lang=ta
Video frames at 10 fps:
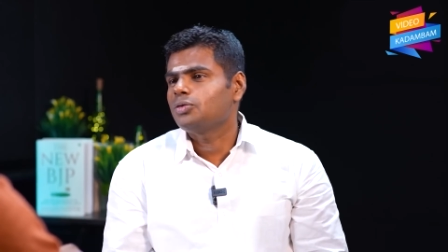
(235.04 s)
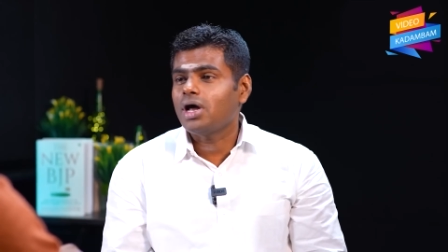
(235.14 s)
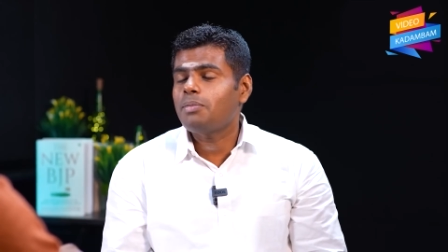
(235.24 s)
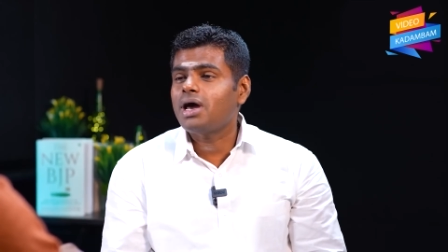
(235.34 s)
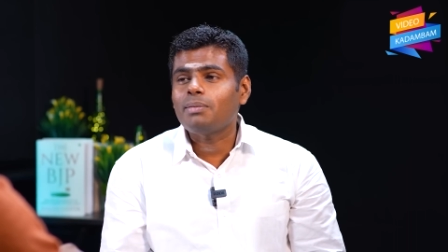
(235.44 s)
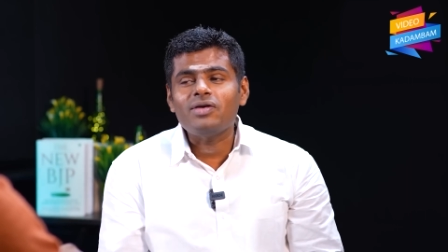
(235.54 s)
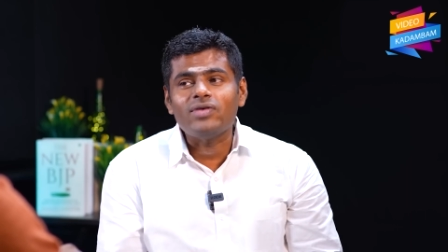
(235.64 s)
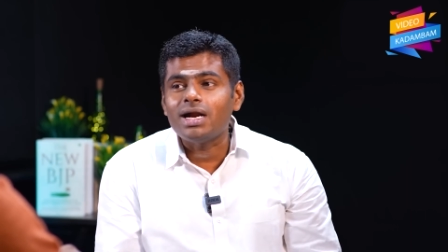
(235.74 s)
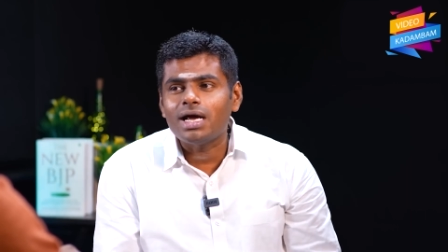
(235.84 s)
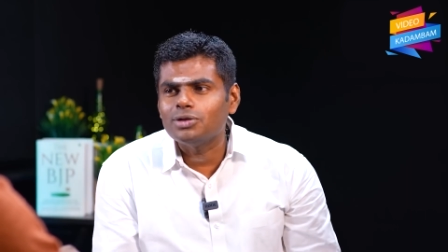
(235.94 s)
துலாபாரமே
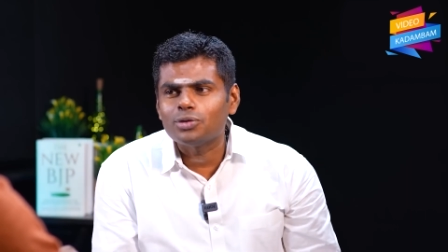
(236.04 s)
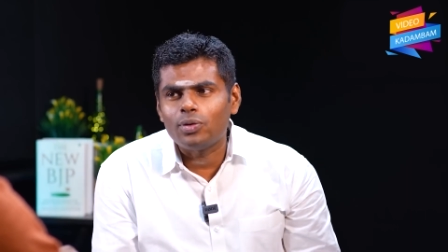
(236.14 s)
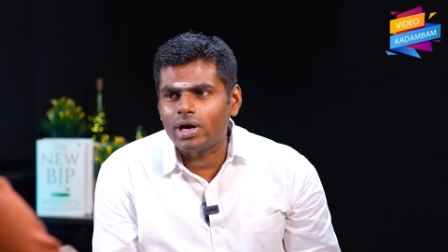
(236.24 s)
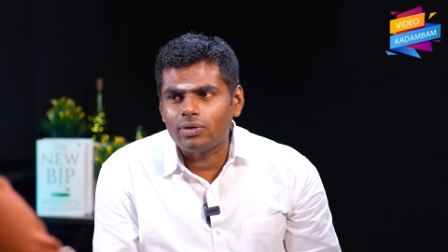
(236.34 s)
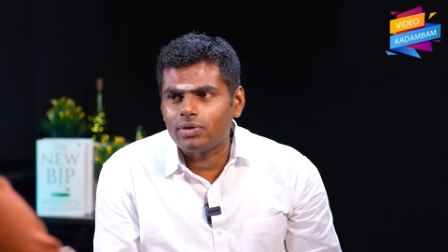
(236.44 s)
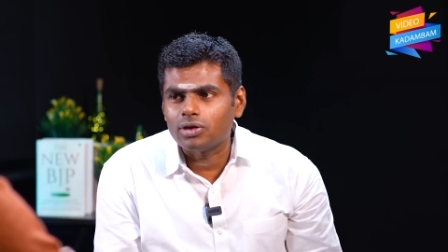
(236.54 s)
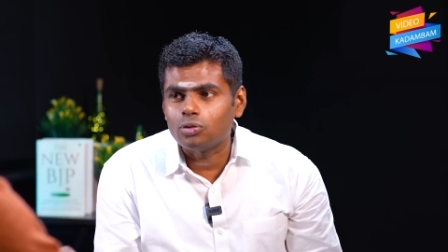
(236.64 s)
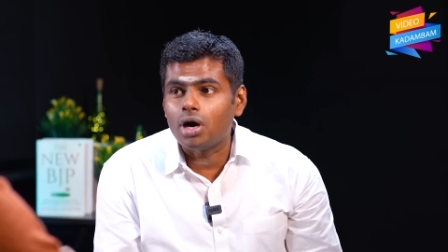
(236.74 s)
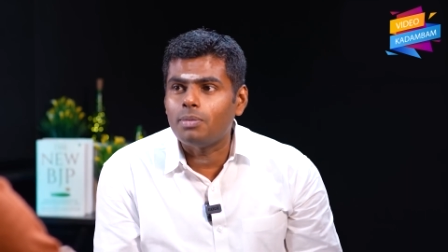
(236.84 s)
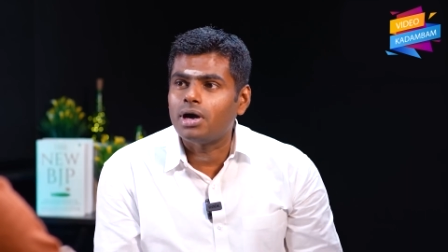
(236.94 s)
வேண்டான்னு சொல்லுவாங்க இவங்க
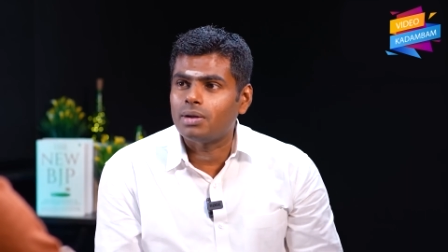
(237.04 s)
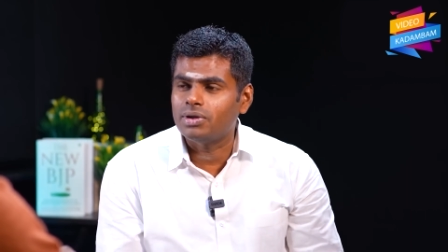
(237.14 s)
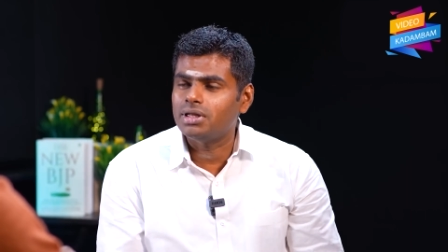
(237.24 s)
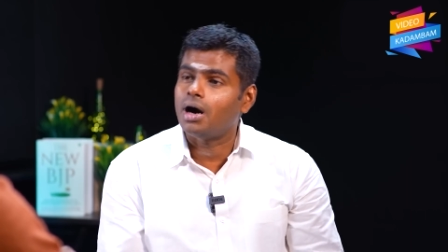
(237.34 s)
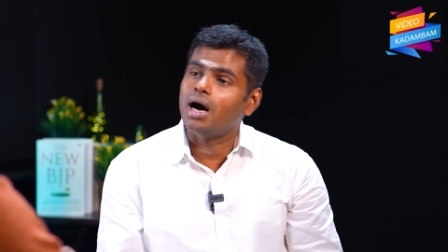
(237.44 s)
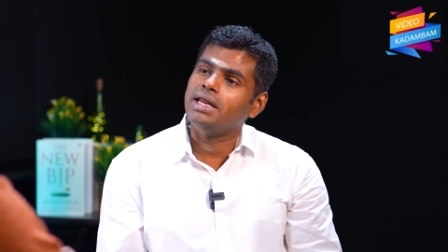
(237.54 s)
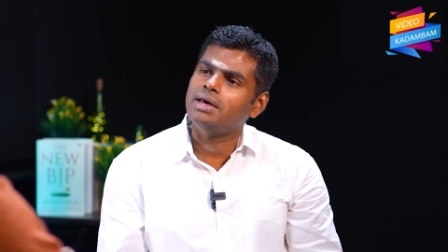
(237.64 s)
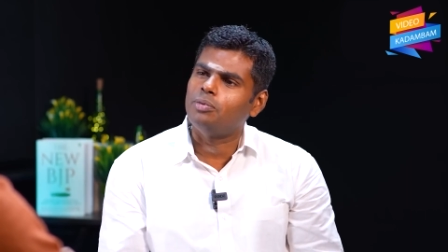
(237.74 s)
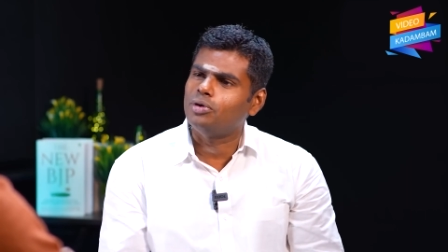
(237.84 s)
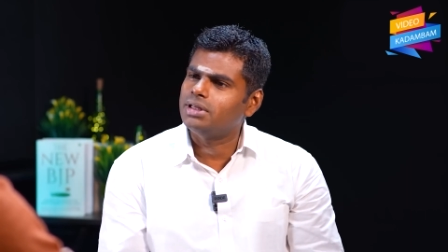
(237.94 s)
துலாபாரம் வந்து
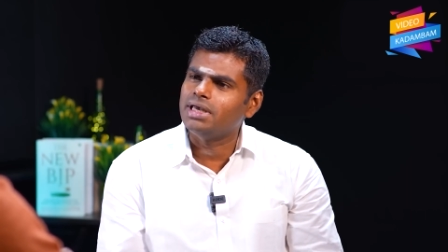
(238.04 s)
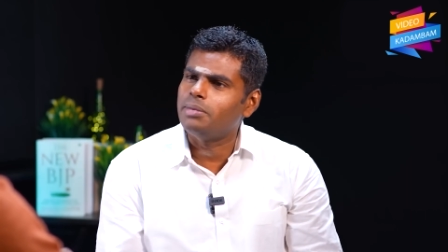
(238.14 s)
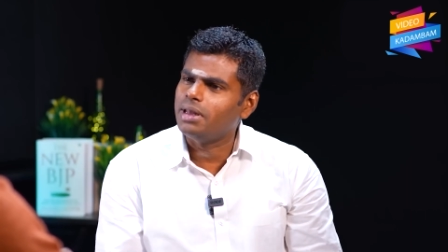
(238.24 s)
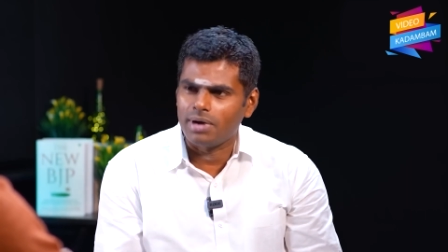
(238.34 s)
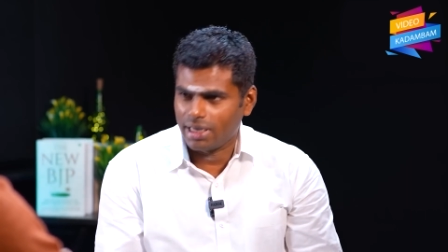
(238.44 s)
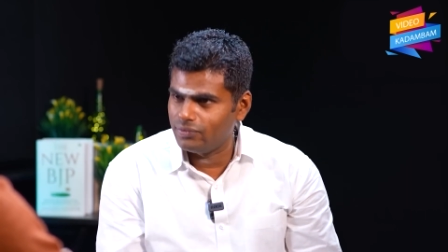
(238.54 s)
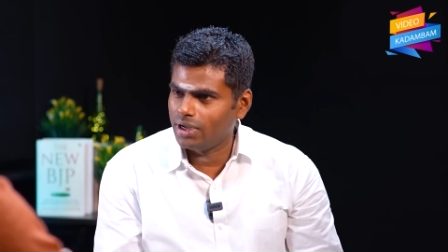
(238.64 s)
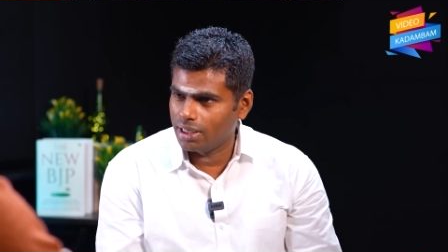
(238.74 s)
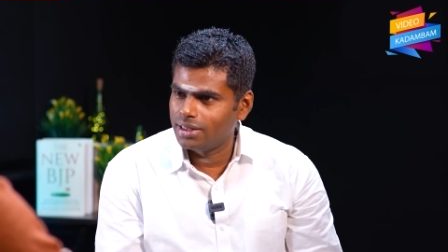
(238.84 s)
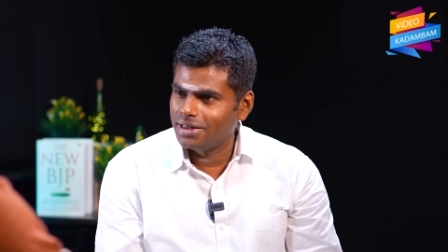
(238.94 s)
ஆரிய புகுத்தி அப்படிம்பாங்க
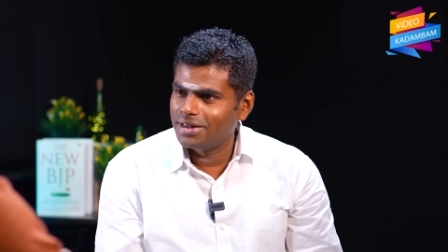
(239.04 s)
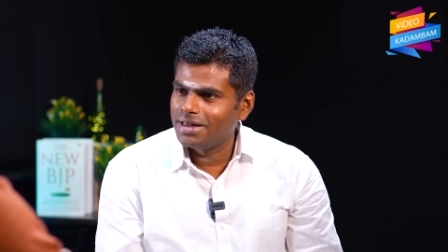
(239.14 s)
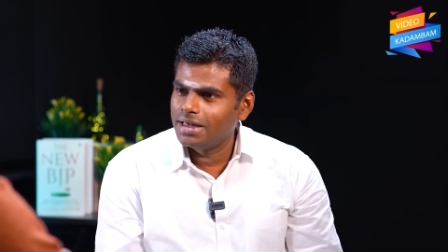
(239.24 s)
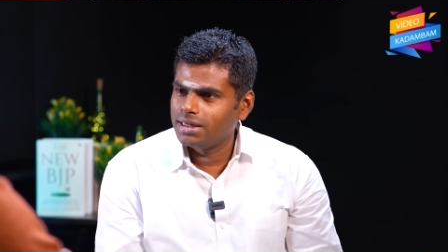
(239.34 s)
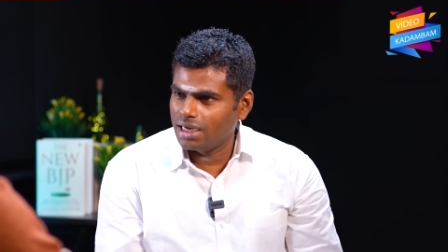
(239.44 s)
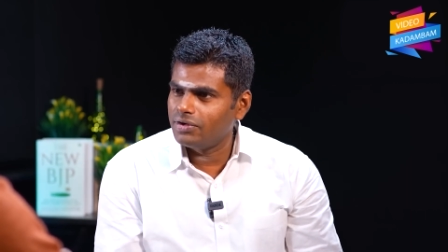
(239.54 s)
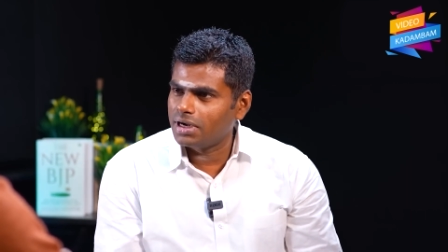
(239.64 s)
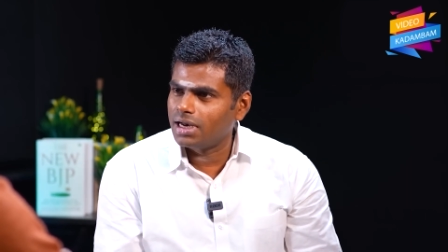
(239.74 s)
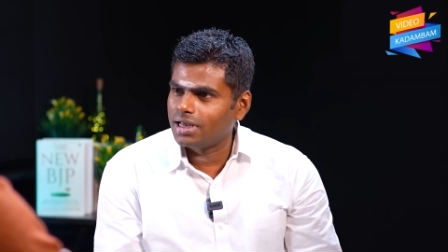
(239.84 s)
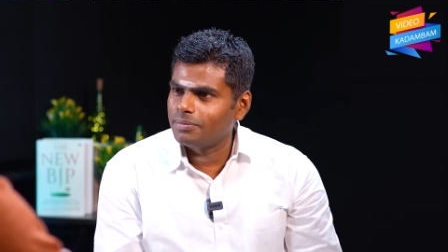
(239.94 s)
இவங்க திராவிட
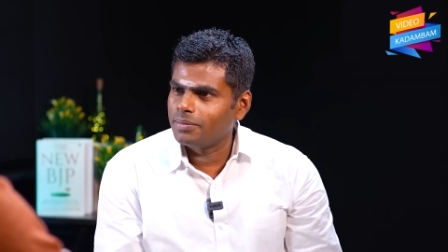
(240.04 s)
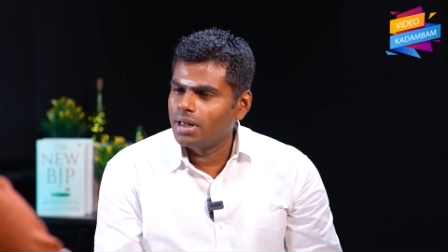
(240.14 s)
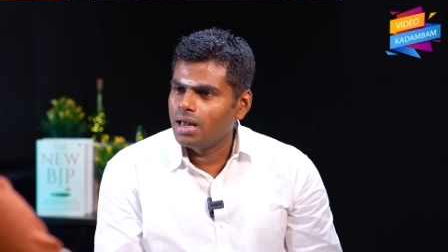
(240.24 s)
கழகம்